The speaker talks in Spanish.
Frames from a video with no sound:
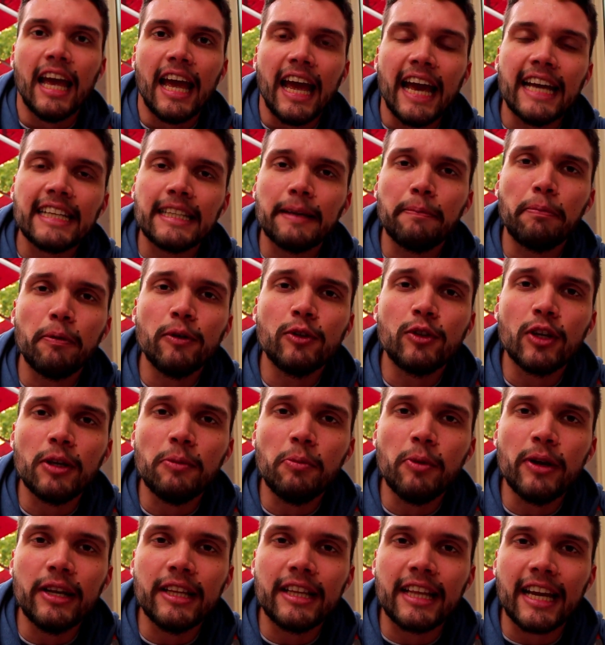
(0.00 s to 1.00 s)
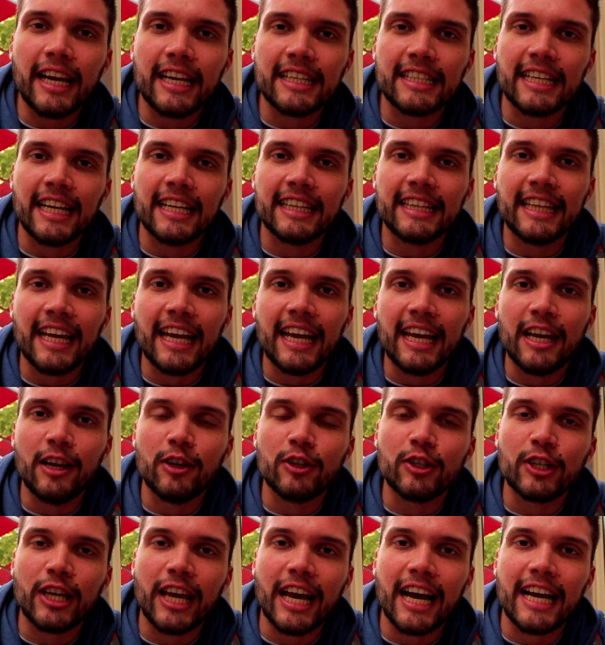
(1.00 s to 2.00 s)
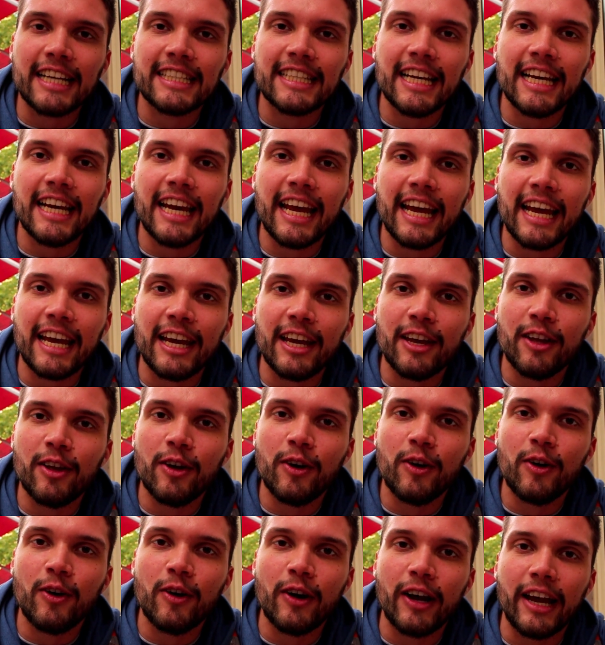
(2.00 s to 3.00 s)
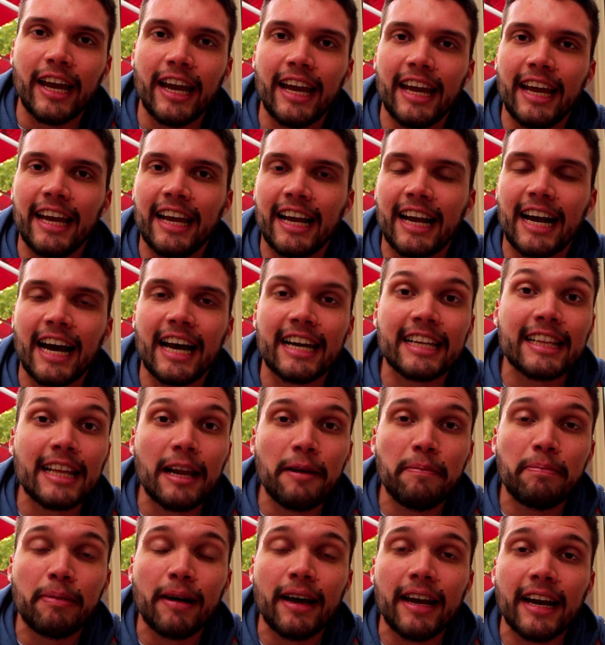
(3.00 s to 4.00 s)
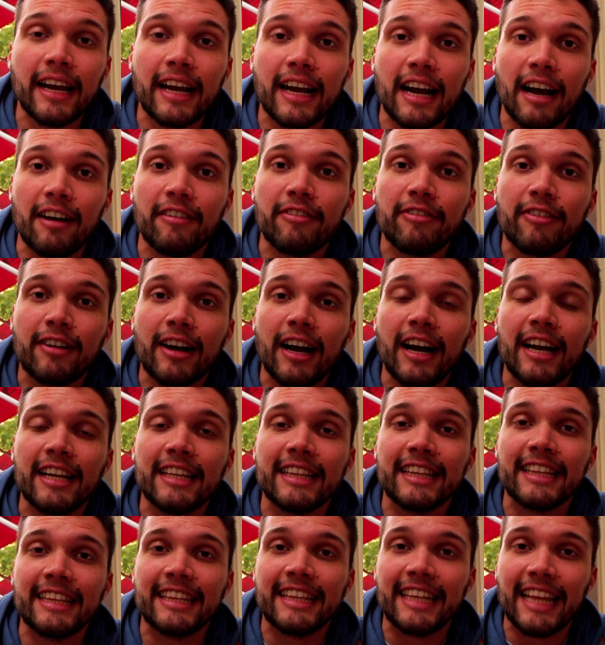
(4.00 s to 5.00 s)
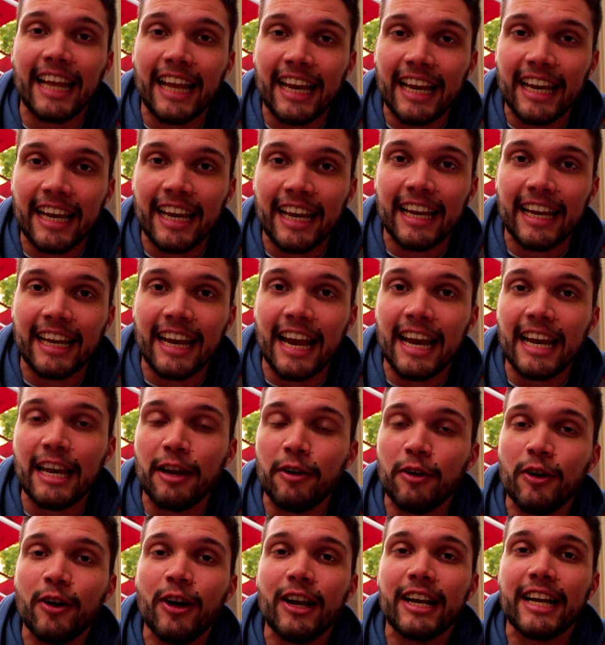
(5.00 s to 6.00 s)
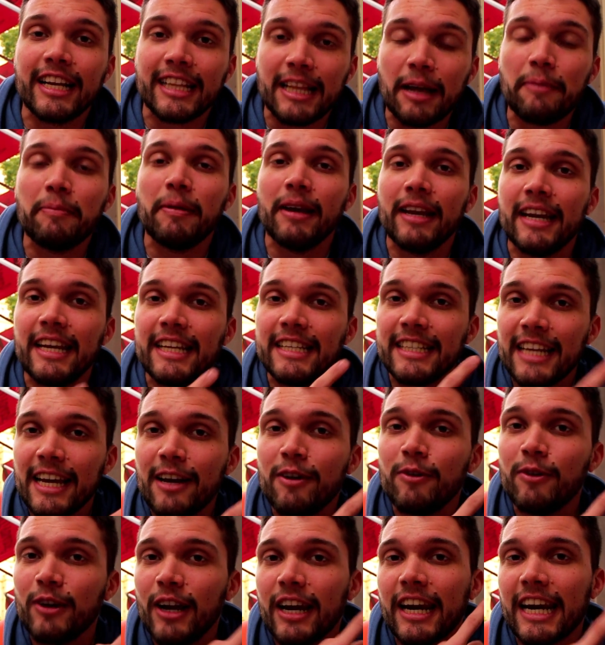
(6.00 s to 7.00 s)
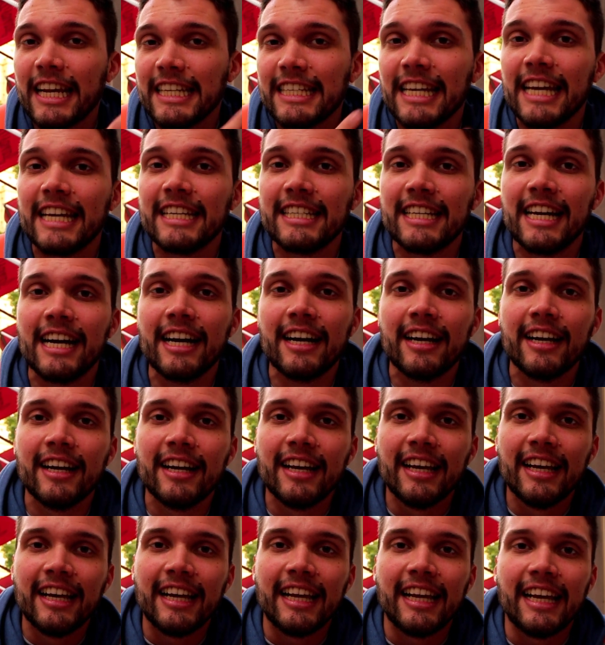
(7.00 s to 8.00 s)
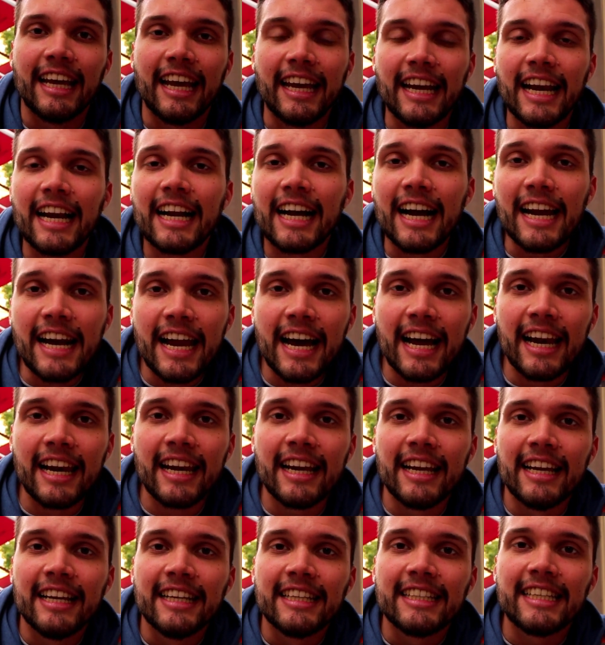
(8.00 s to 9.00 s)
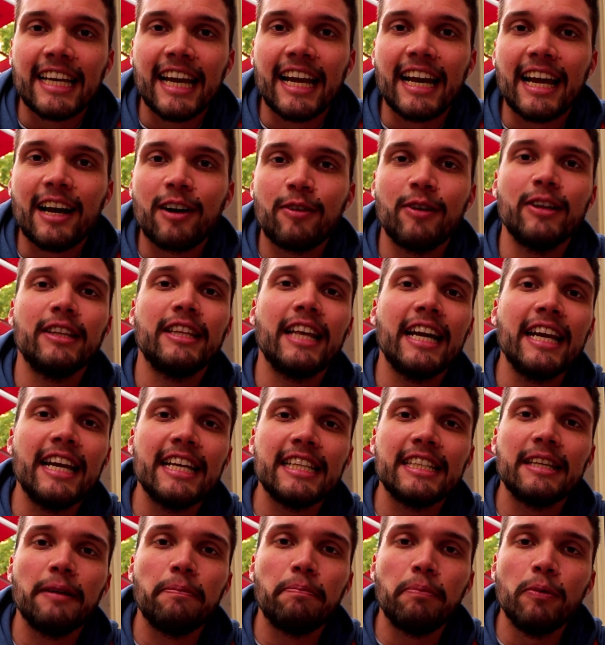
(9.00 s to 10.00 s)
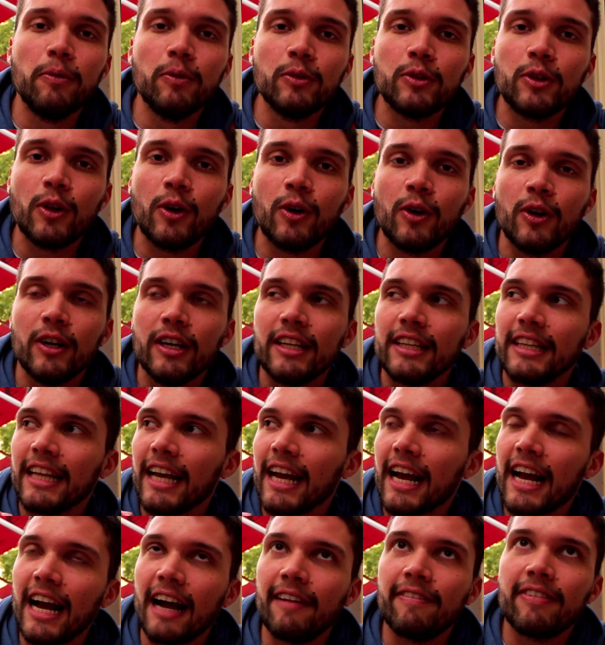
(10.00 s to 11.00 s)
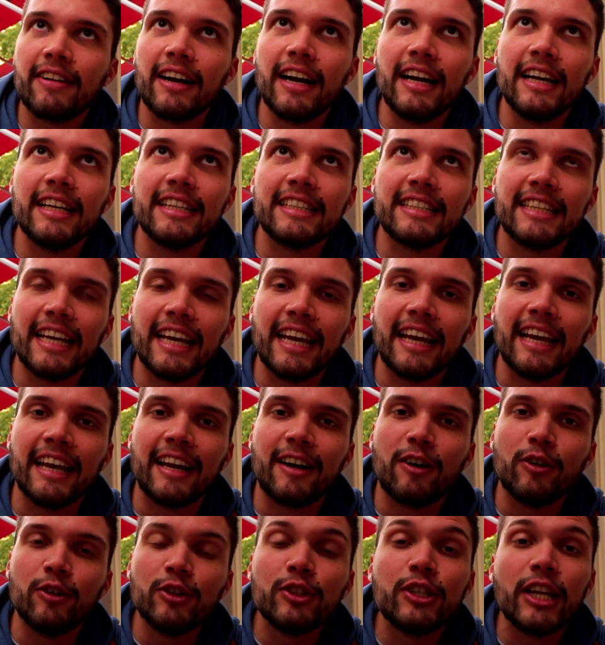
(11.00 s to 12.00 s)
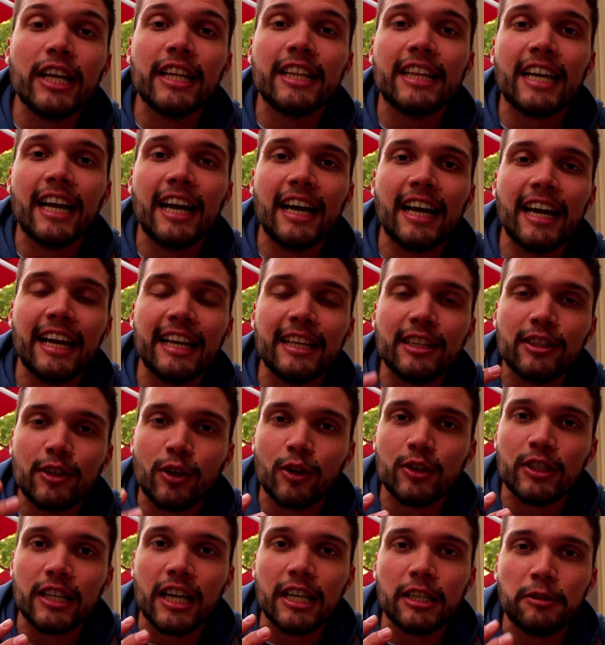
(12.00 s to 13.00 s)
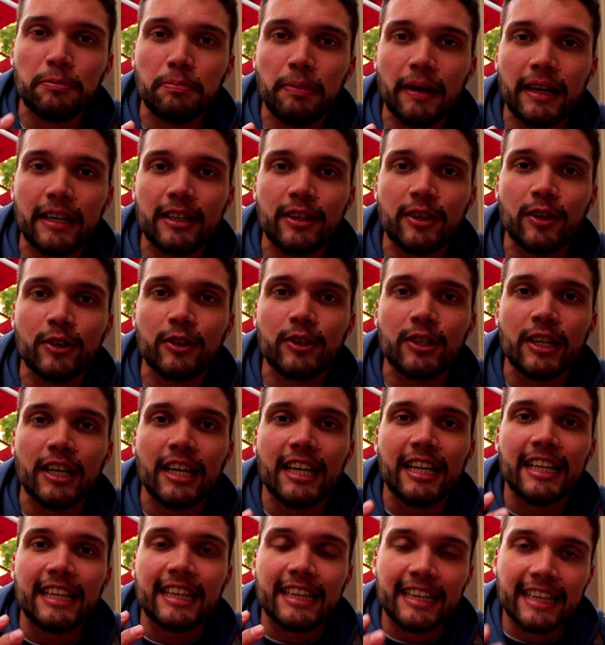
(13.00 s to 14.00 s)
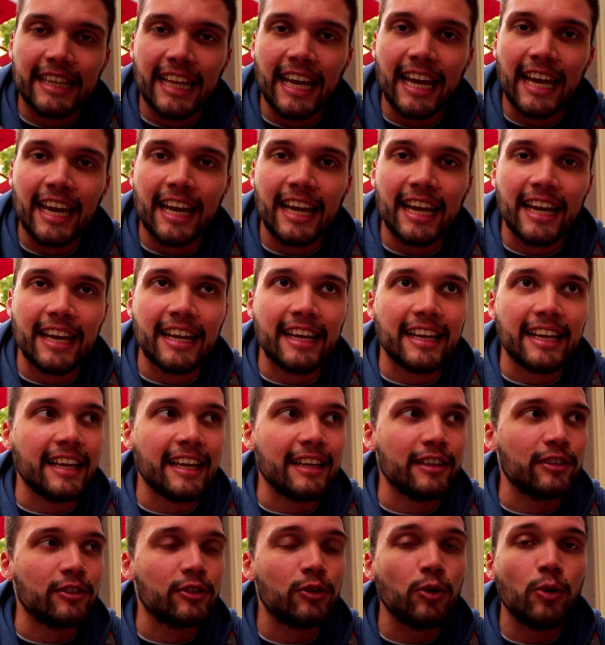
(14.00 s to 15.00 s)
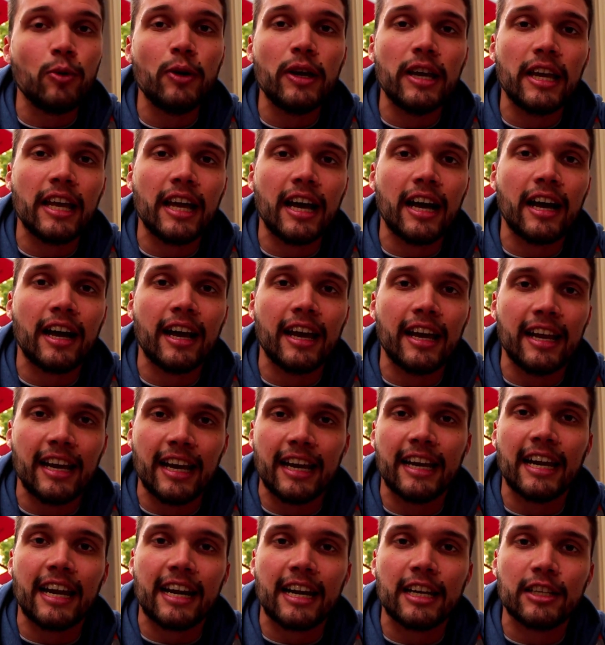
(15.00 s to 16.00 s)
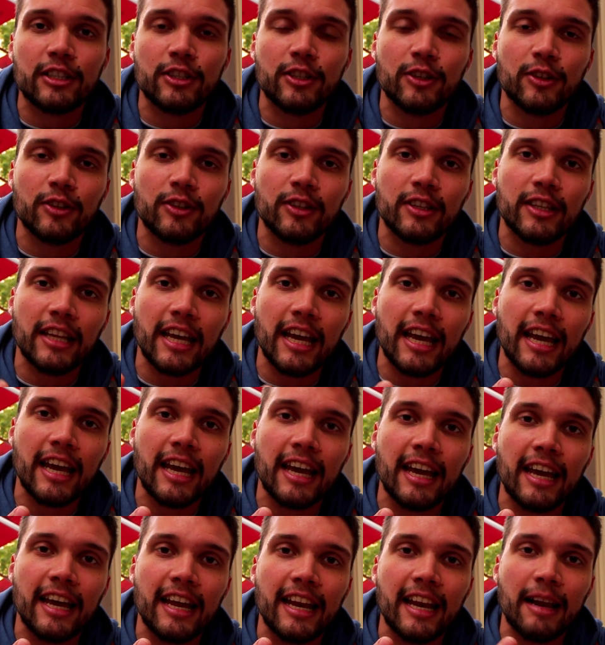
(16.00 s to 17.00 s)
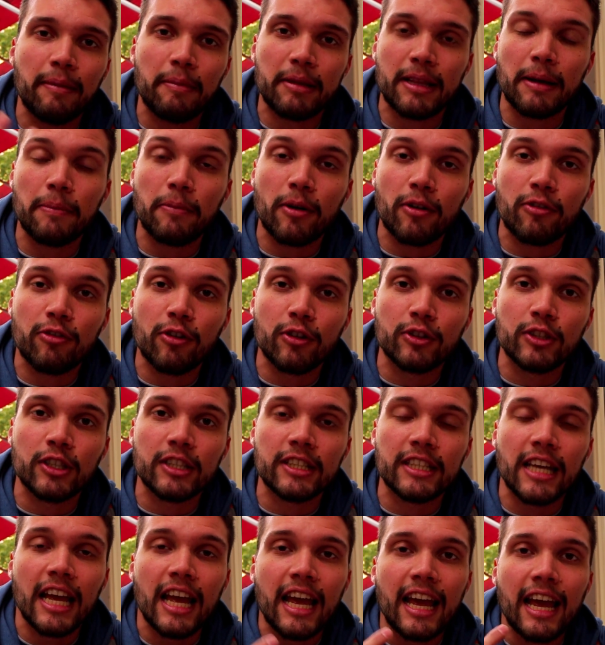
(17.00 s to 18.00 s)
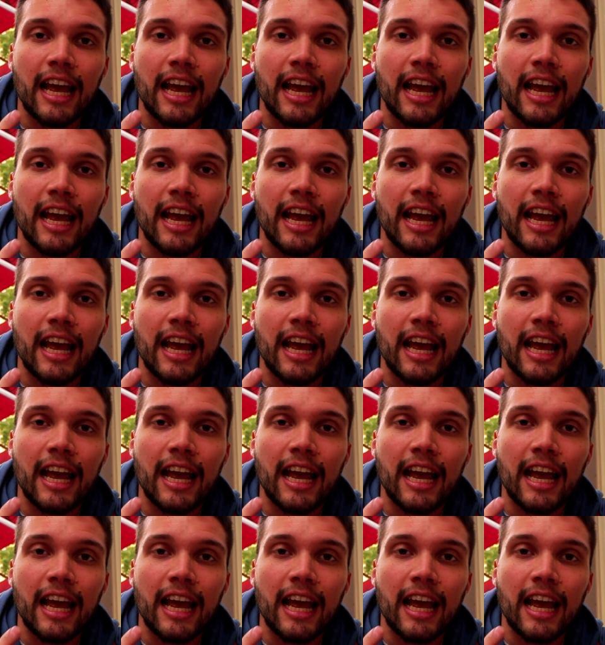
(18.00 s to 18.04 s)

Este punto es muy interesante y los que hayan leído eh, Carta al Padre Kafka, del, el libro del que también hice una reseña, en el canal se darán cuenta en este punto de que Kafka se concentra en dos aspectos de su vida en la narración de La Metamorfosis.